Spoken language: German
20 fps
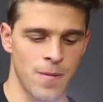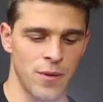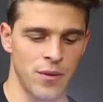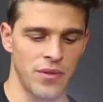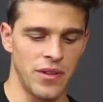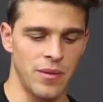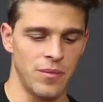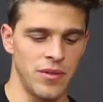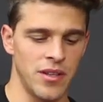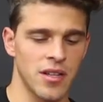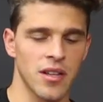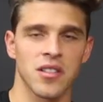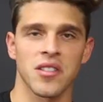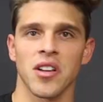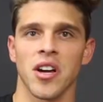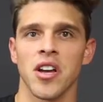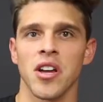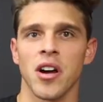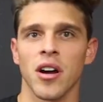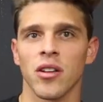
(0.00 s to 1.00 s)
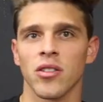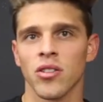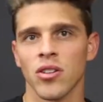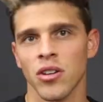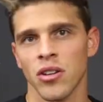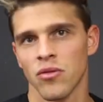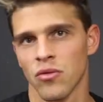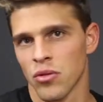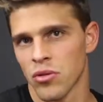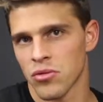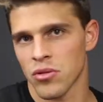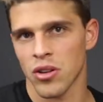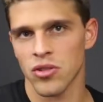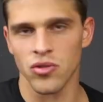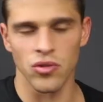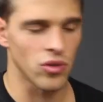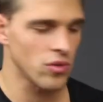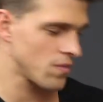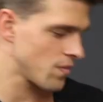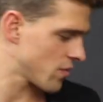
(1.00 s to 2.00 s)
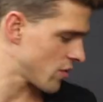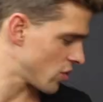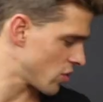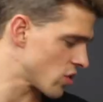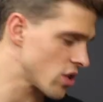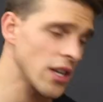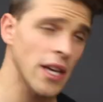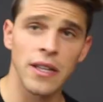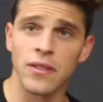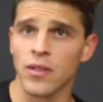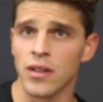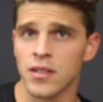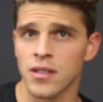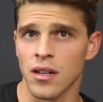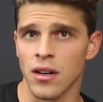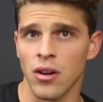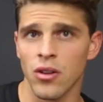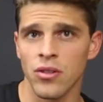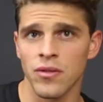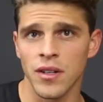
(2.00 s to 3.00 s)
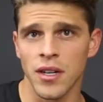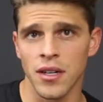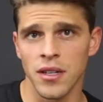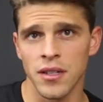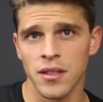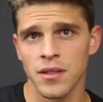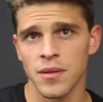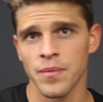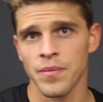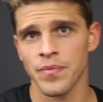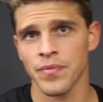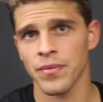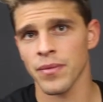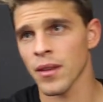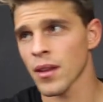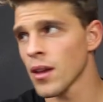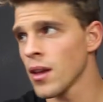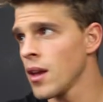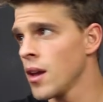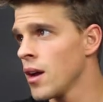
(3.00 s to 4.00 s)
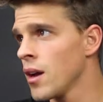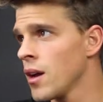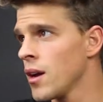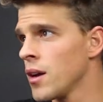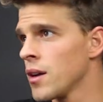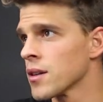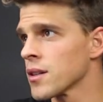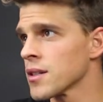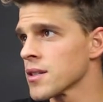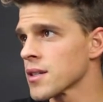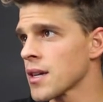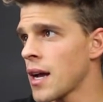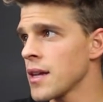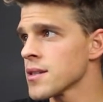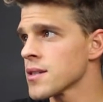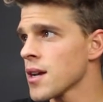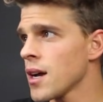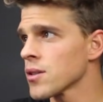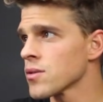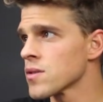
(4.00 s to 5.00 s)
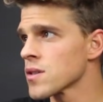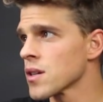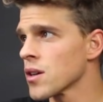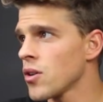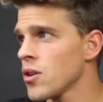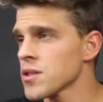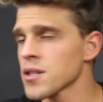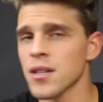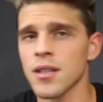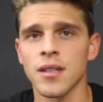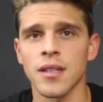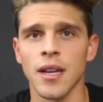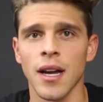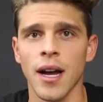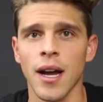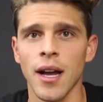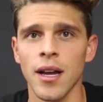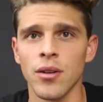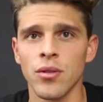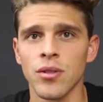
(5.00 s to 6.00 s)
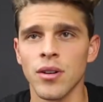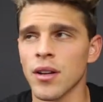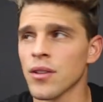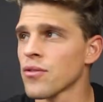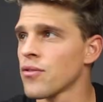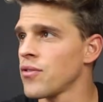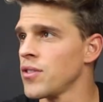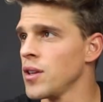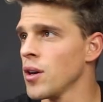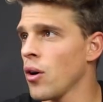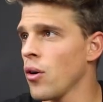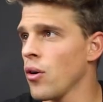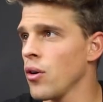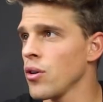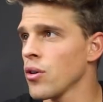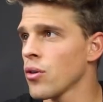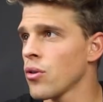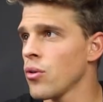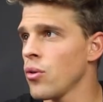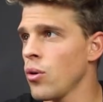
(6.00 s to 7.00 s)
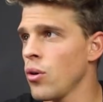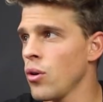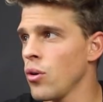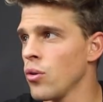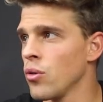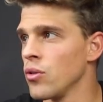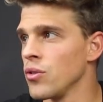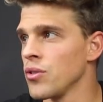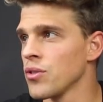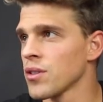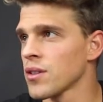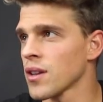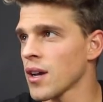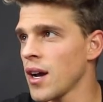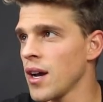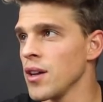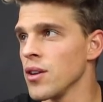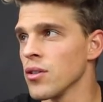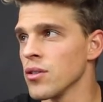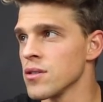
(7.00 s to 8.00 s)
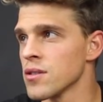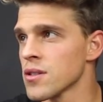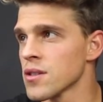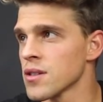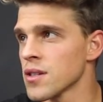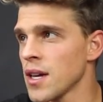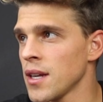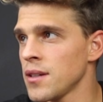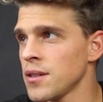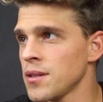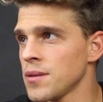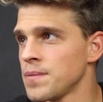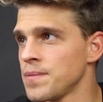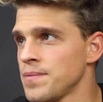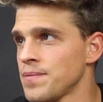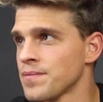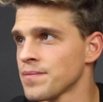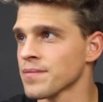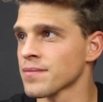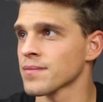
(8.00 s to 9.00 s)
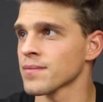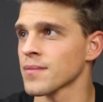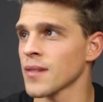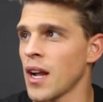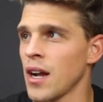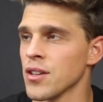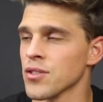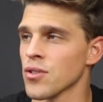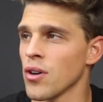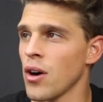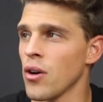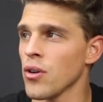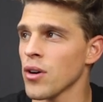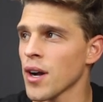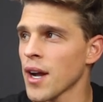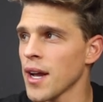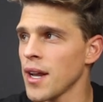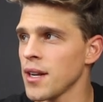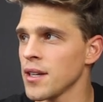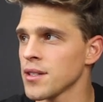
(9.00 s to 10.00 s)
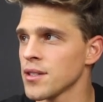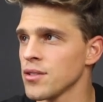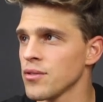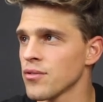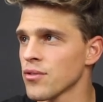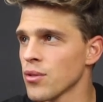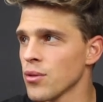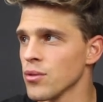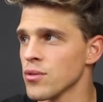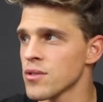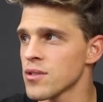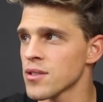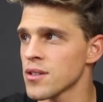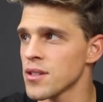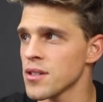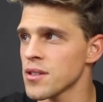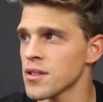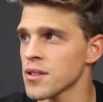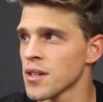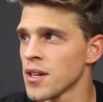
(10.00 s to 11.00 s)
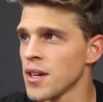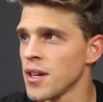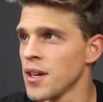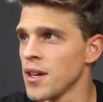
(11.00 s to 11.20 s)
Und der Mieter hat drei Jahre drin gewohnt. Also so schlecht war es dann auch wieder nicht. Das Ganze hat uns gekostet 304 Euro und 93 Cent. Also auch relativ günstig.